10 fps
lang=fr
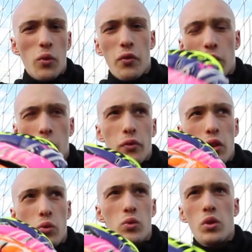On fait trois fois
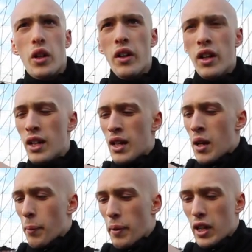le tour,
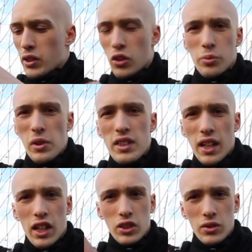pas 30 000
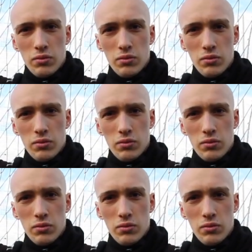serrages.